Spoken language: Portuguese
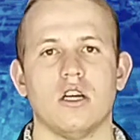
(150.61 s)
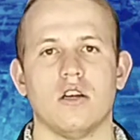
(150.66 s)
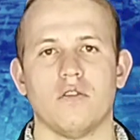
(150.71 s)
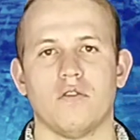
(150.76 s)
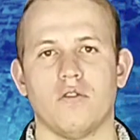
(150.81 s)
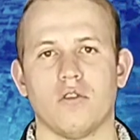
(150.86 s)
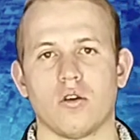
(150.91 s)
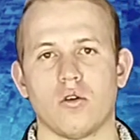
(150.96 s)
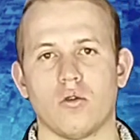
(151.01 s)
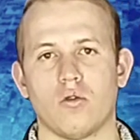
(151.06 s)

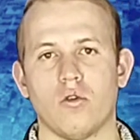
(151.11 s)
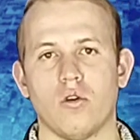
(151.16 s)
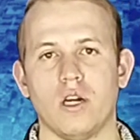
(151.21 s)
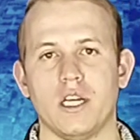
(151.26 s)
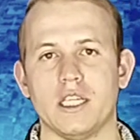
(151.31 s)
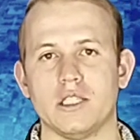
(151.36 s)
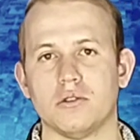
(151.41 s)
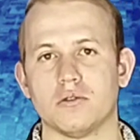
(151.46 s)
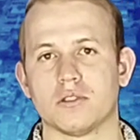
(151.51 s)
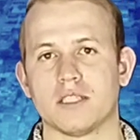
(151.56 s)
foram
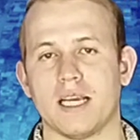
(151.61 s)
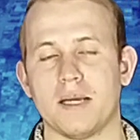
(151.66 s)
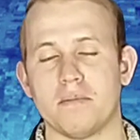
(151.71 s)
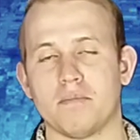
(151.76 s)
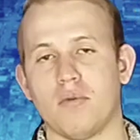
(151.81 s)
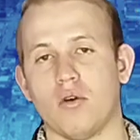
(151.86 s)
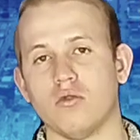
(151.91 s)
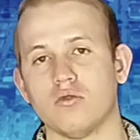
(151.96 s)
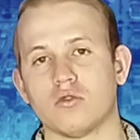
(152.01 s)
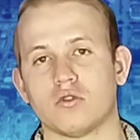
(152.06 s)
colhidos aí
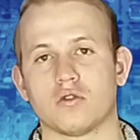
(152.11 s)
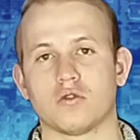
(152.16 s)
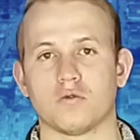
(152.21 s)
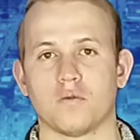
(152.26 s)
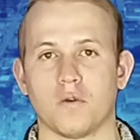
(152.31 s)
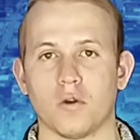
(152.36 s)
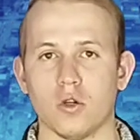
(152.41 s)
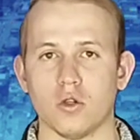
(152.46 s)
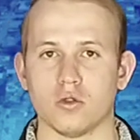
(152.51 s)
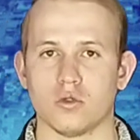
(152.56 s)
bons
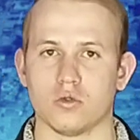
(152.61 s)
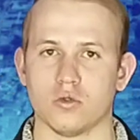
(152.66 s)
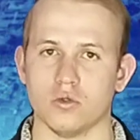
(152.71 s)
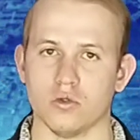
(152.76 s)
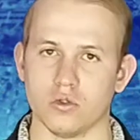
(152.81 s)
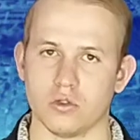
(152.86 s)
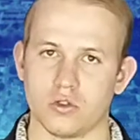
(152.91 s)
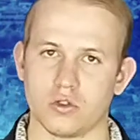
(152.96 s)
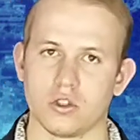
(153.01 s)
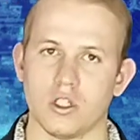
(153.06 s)

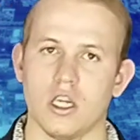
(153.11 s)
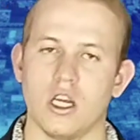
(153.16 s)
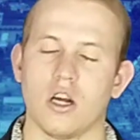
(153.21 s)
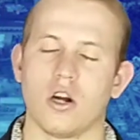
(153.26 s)
frutos.